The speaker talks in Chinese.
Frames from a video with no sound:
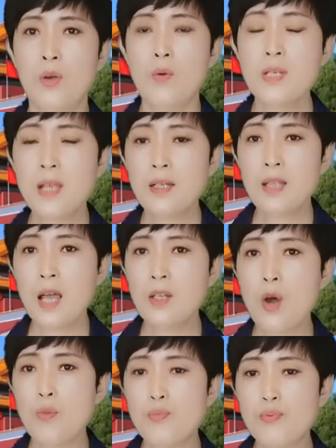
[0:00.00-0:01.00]
我想他
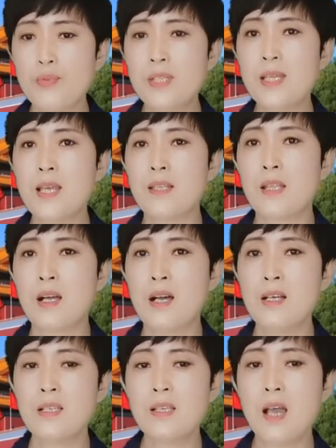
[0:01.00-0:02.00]
倒不见
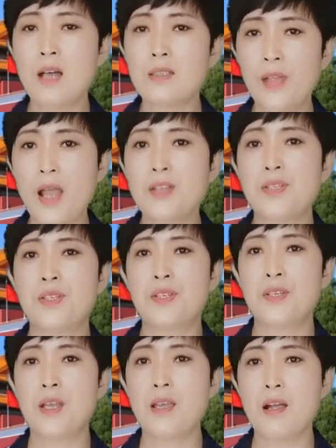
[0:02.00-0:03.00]
得像戴
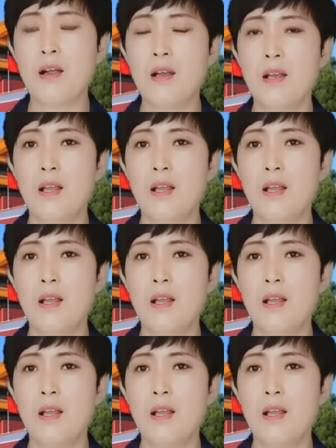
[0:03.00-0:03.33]
奇那样。